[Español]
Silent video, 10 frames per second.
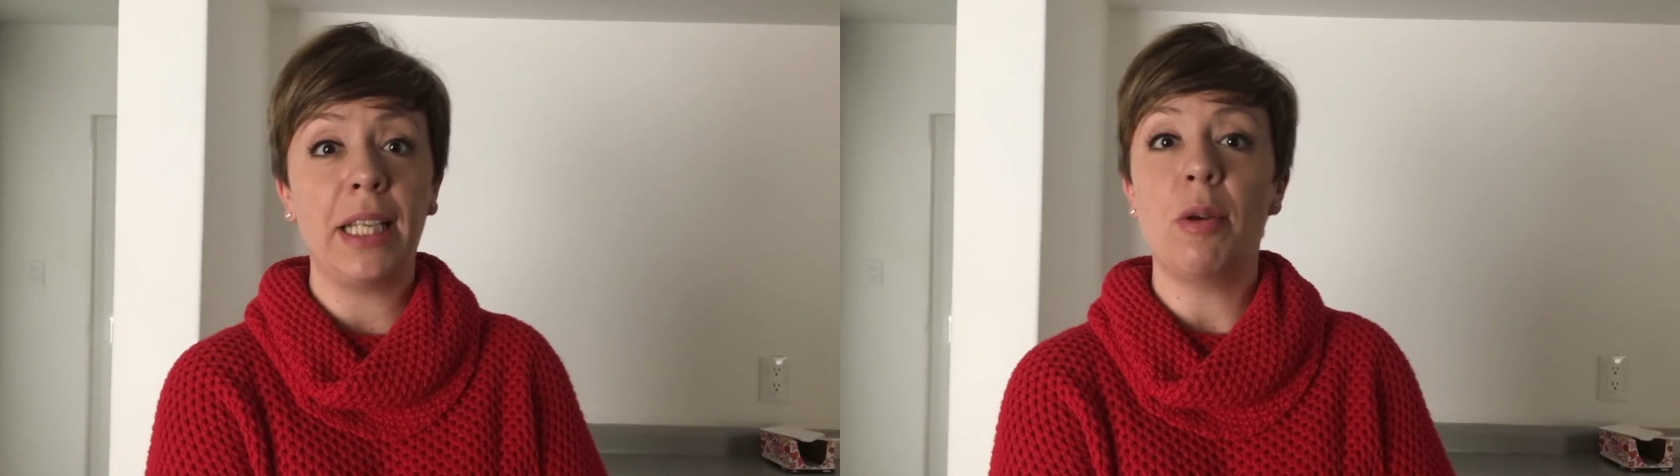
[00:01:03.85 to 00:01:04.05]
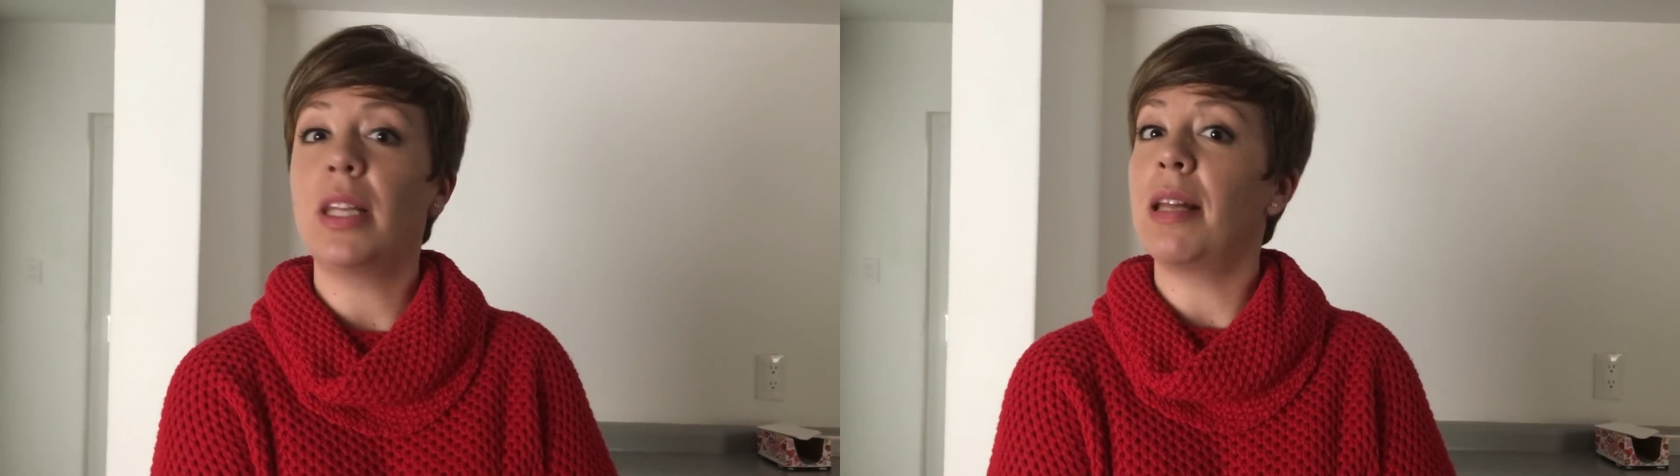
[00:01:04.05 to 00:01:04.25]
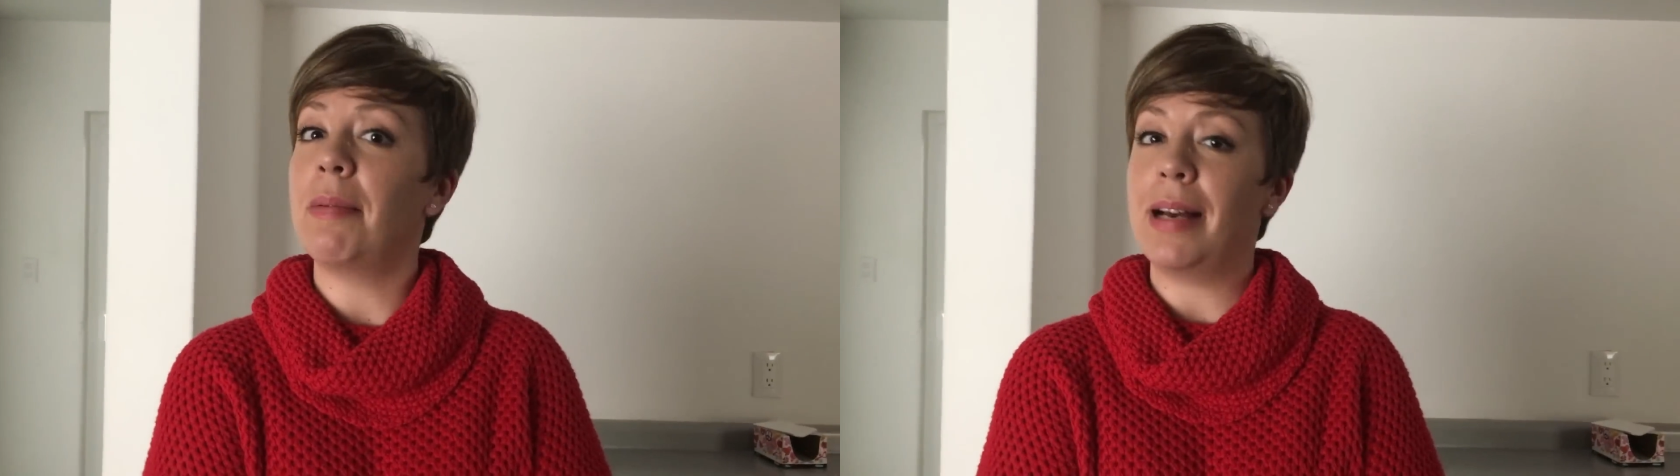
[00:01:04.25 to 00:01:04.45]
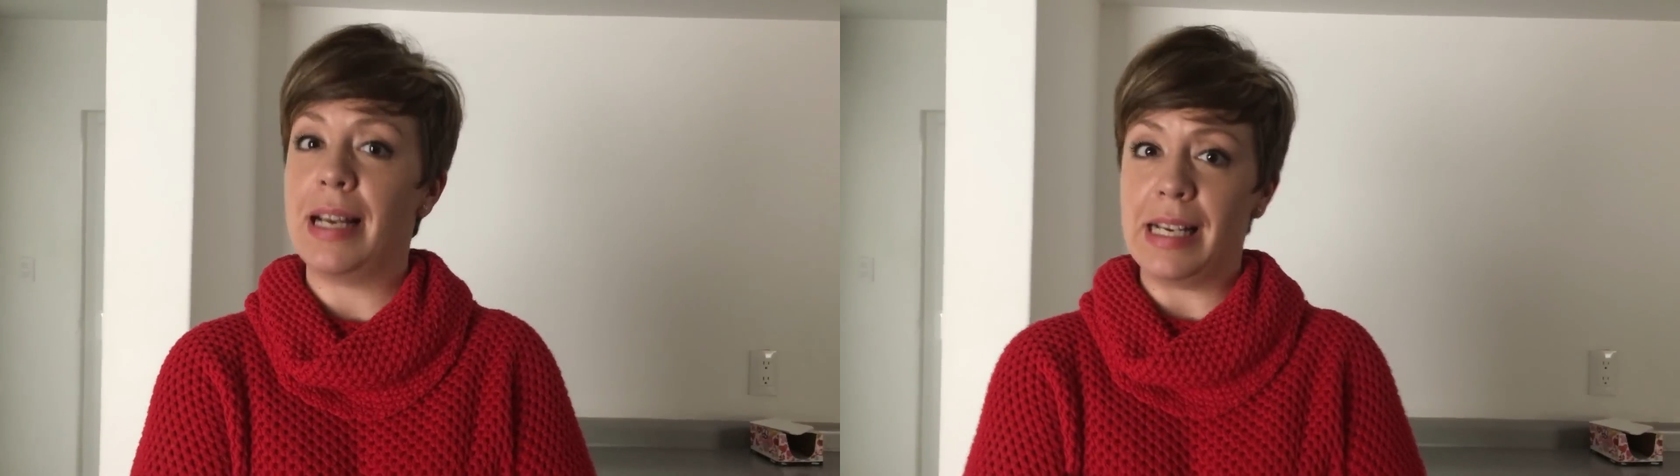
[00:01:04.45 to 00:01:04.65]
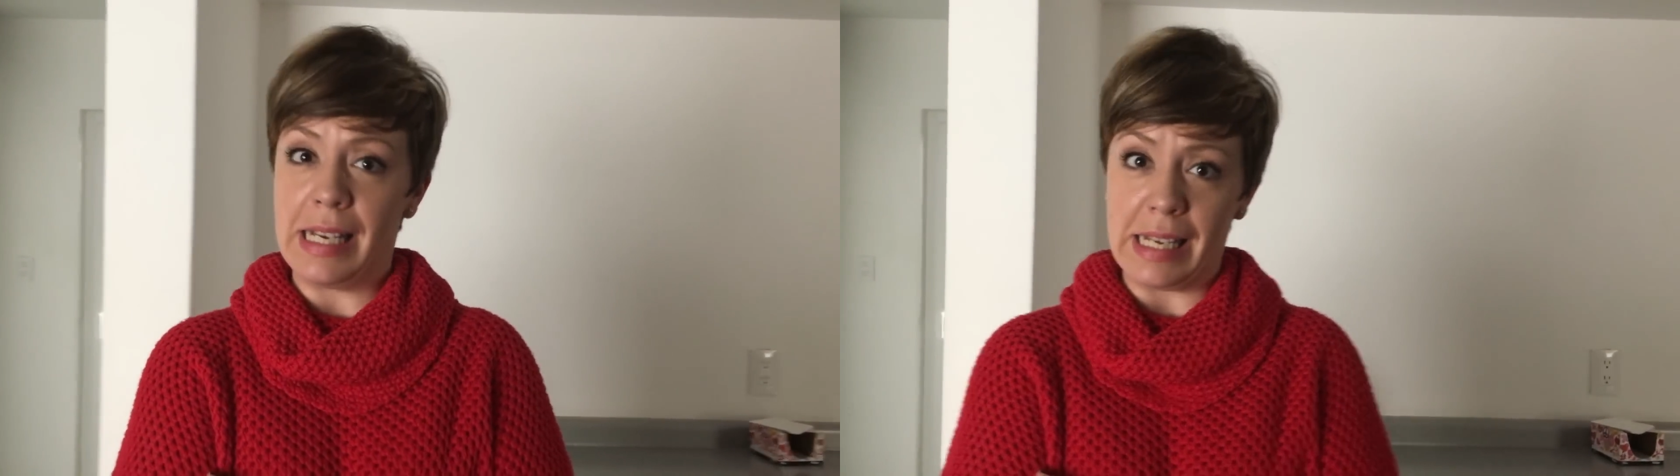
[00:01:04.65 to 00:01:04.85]
que ahorita
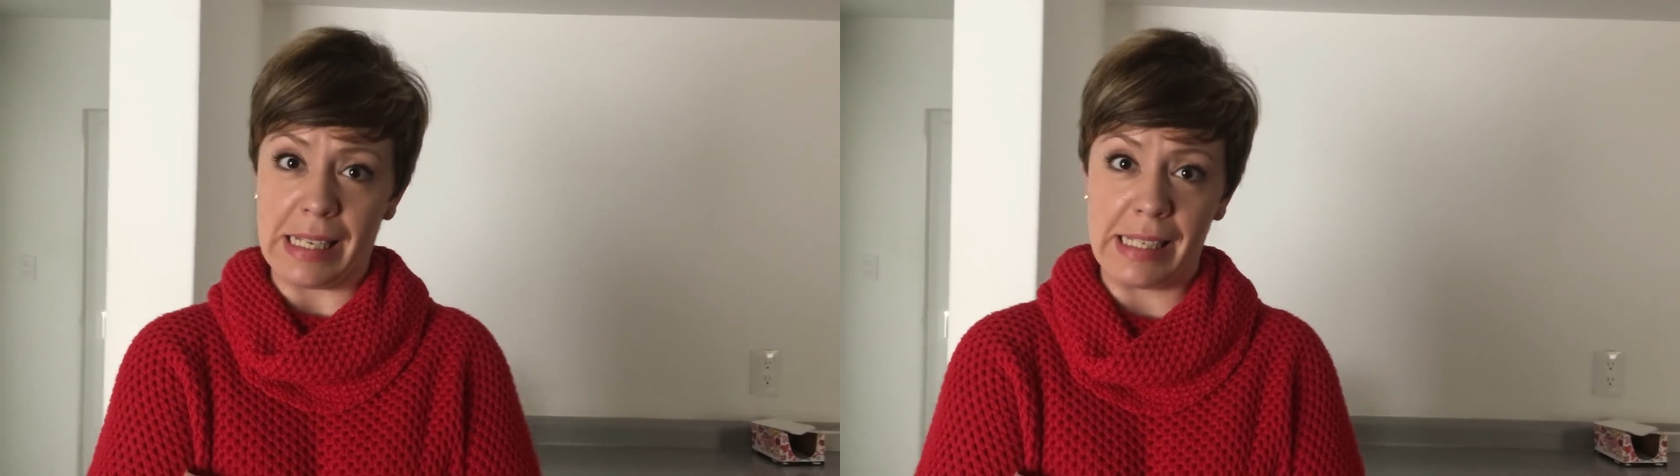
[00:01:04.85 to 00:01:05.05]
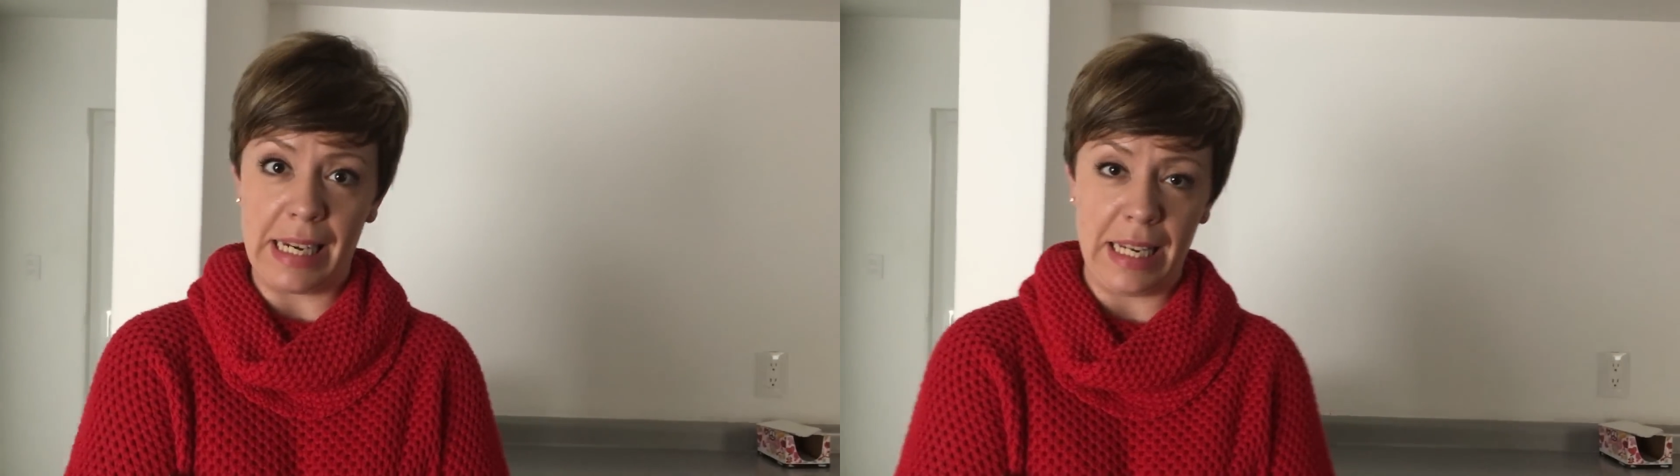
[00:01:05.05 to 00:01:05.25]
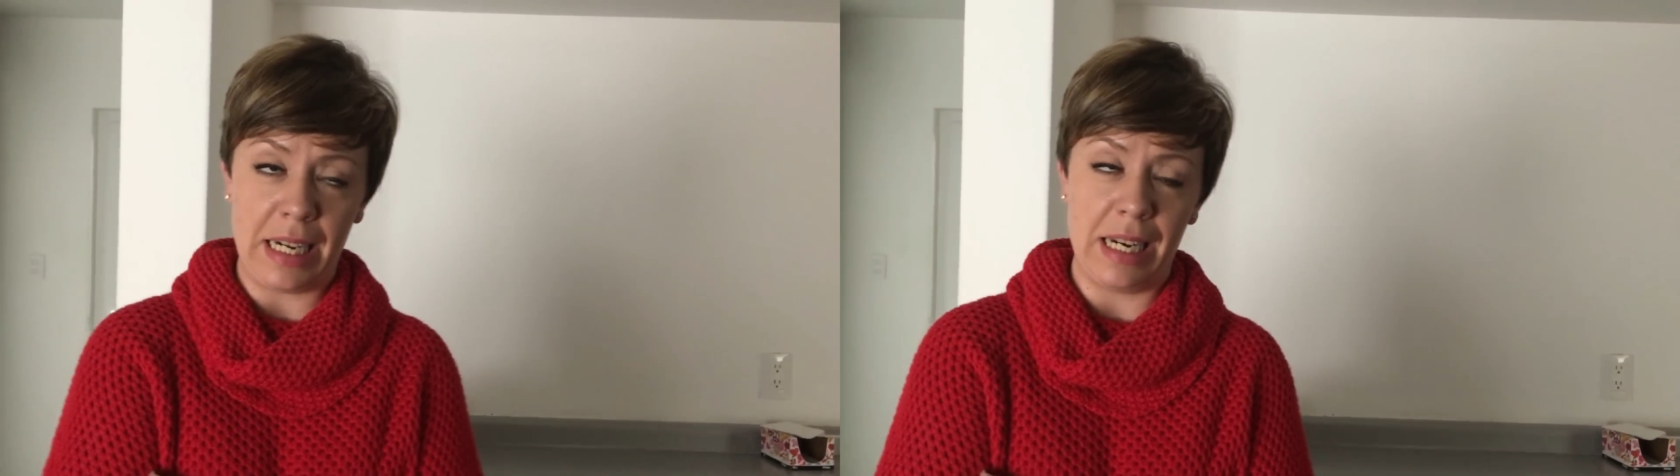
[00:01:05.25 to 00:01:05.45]
va a salir